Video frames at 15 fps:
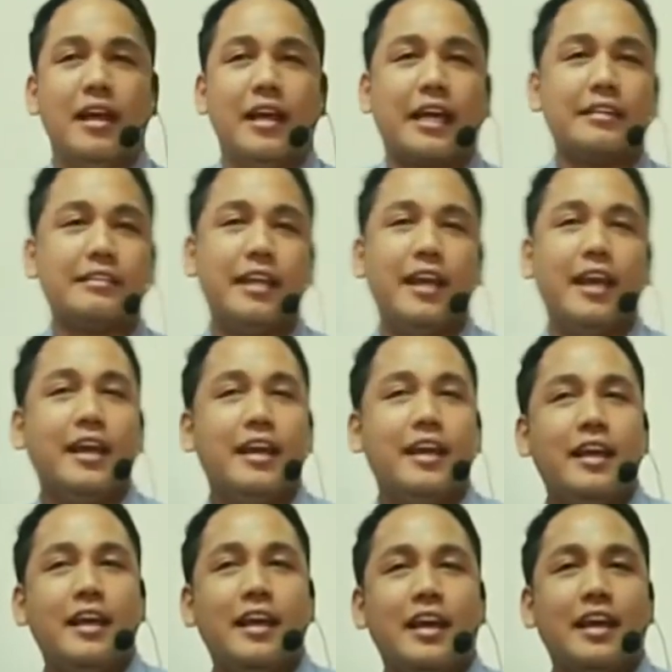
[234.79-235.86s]
Kasi
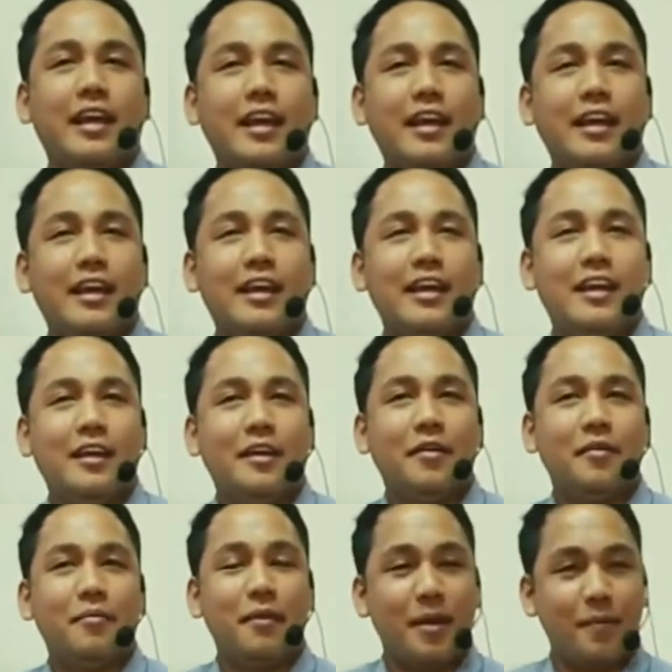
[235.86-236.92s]

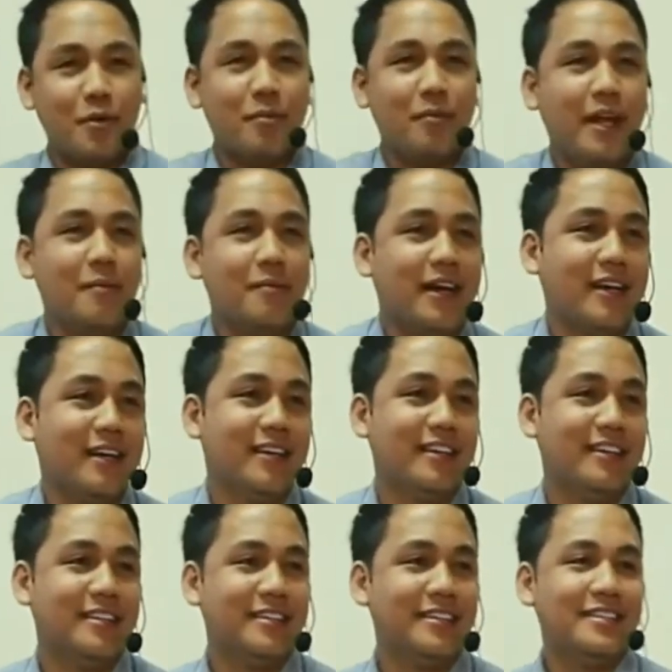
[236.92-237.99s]
may problema.
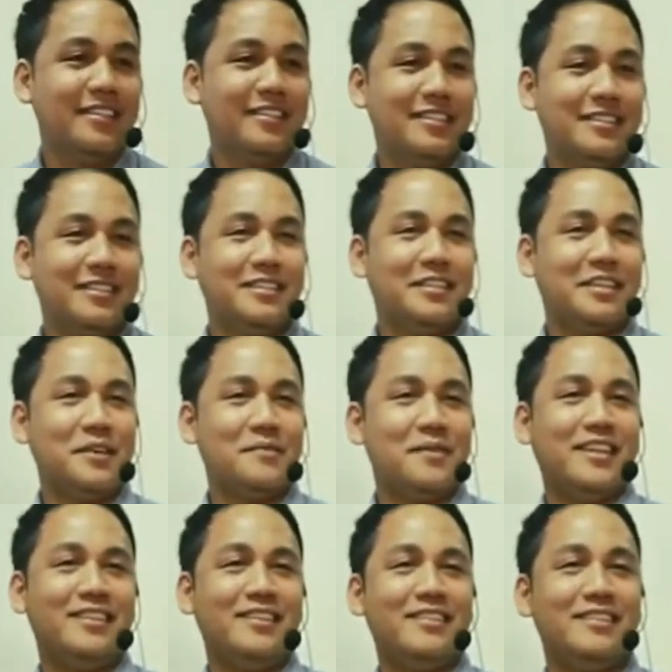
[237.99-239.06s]
Amen?